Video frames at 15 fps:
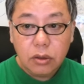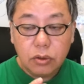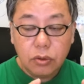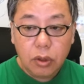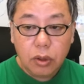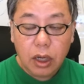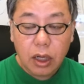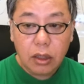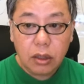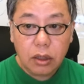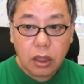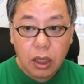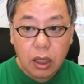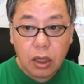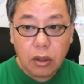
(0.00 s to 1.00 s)
その反
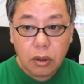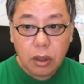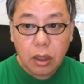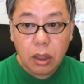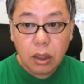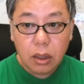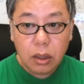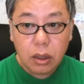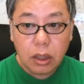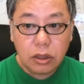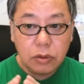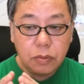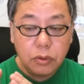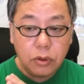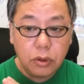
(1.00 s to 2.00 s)
対側が
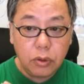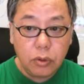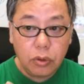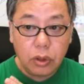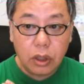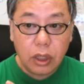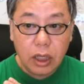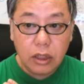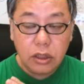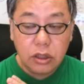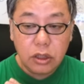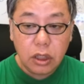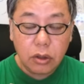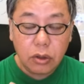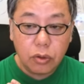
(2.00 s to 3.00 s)
自分にとって大
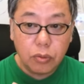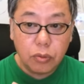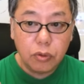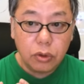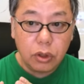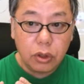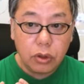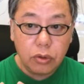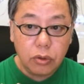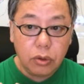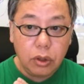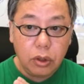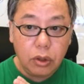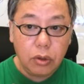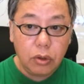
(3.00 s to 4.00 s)
事だと思って
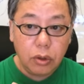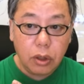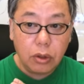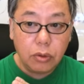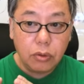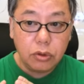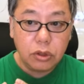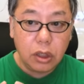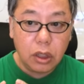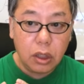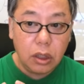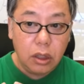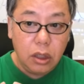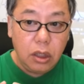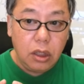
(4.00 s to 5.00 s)
るっていう可能
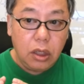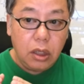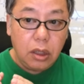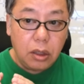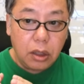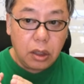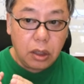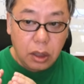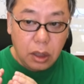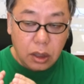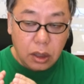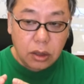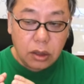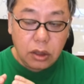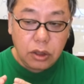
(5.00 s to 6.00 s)
性
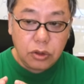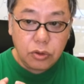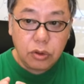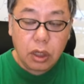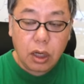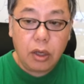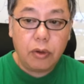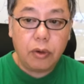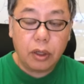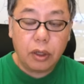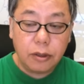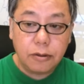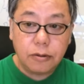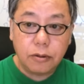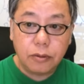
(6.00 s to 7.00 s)
が非常に高いわ
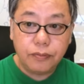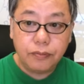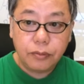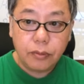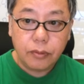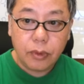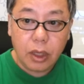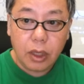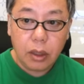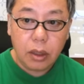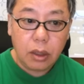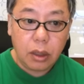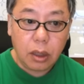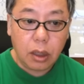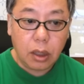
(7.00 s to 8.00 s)
けですよ。ね。
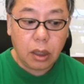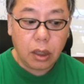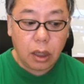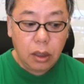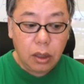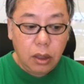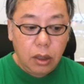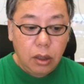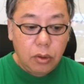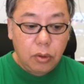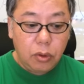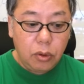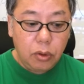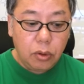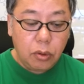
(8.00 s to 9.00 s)
だから、
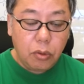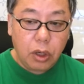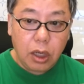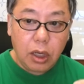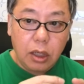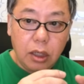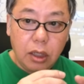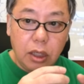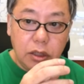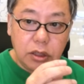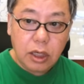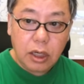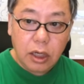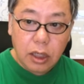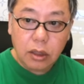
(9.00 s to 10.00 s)
こう、これがけし
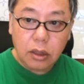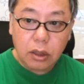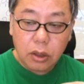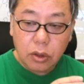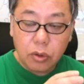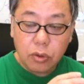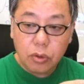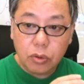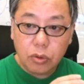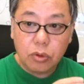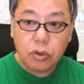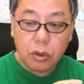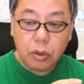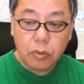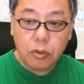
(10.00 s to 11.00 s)
からんっていうこと
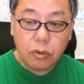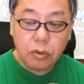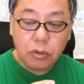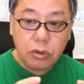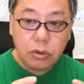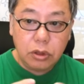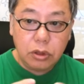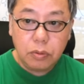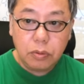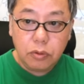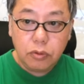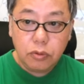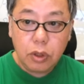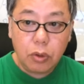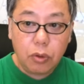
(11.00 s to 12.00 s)
よりも、自
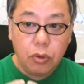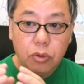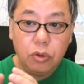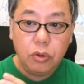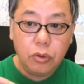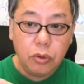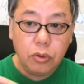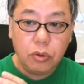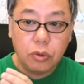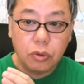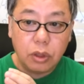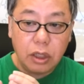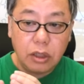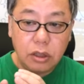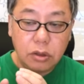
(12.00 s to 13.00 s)
分はこういうことを
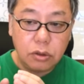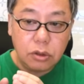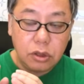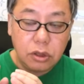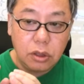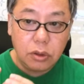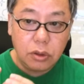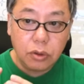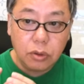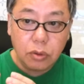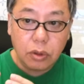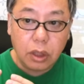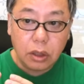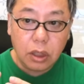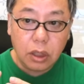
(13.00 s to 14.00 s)
大切にしてる
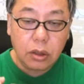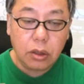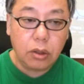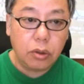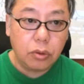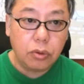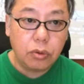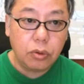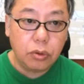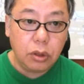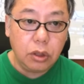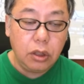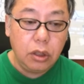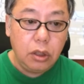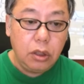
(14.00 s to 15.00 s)
人なんだっていうこと
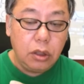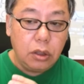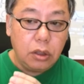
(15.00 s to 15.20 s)
に